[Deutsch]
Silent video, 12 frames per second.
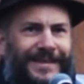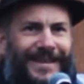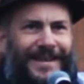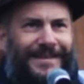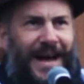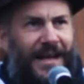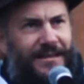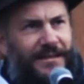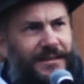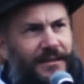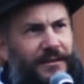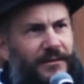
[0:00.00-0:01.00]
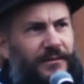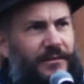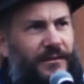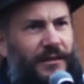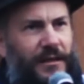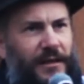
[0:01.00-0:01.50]
Denn das
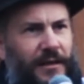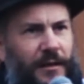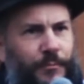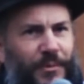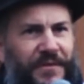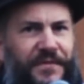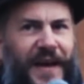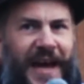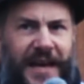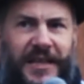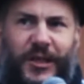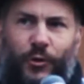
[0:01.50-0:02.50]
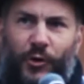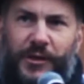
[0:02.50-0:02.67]
befähigt